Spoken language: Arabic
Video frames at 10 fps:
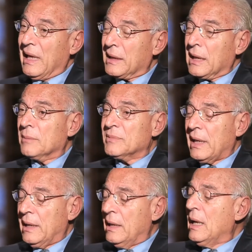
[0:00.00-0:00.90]
الحقيقي
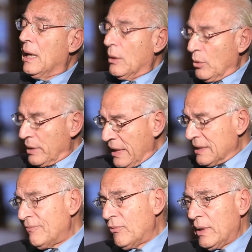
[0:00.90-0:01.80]
بتاعها ايه اروح
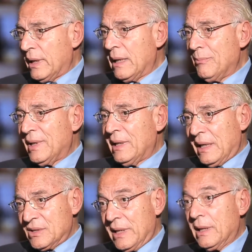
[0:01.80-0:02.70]
كاتب في ورقه جنبي كده
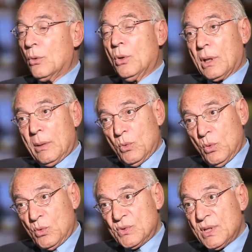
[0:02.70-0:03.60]
عشان اروح
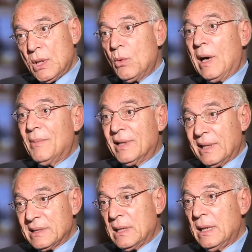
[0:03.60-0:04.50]
القاموس واعمل
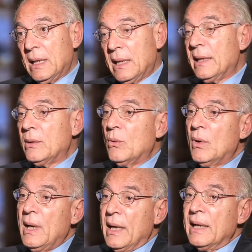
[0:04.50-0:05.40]
كذا لانه
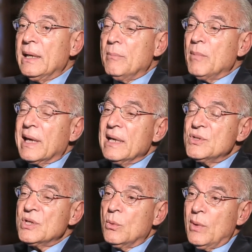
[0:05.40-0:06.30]
انا اما
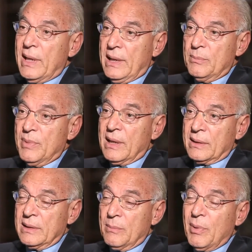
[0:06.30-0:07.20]
كانش الواحد بيعطي